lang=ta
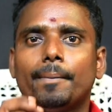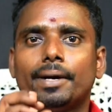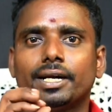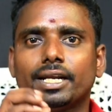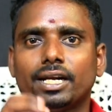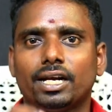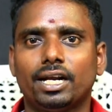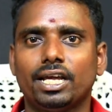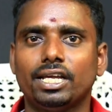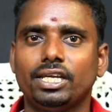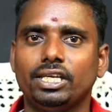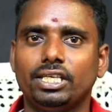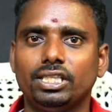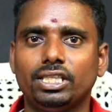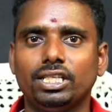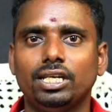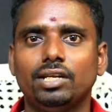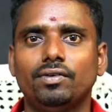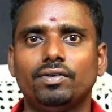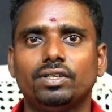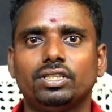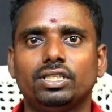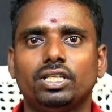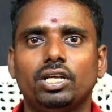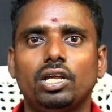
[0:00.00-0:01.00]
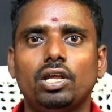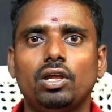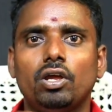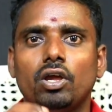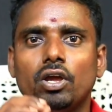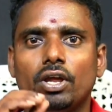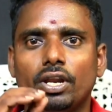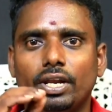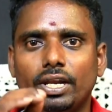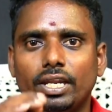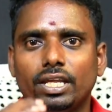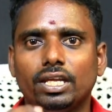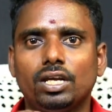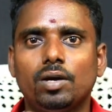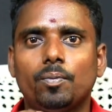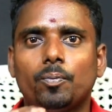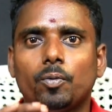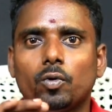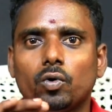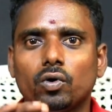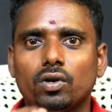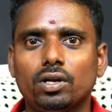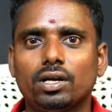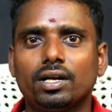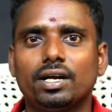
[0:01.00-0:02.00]
பட் ஆனால் இதில் வந்து நீங்கள்
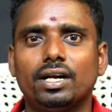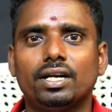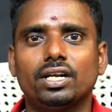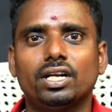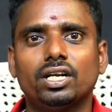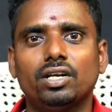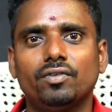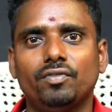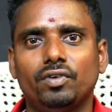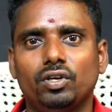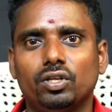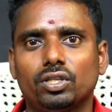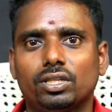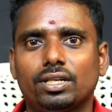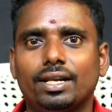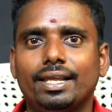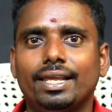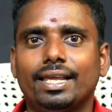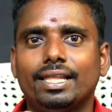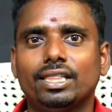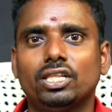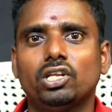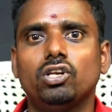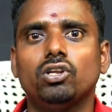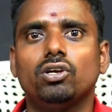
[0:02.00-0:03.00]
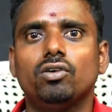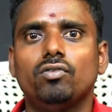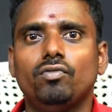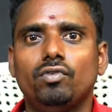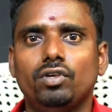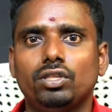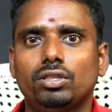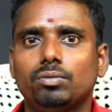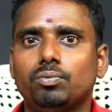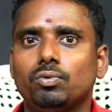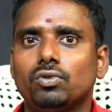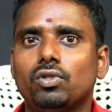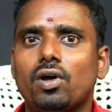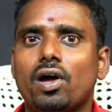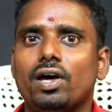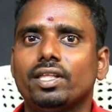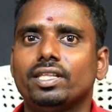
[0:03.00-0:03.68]
போடுற கண்டென்ட் வீடியோஸ்லாம் எந்த அளவுக்கு வீஸ் போதோ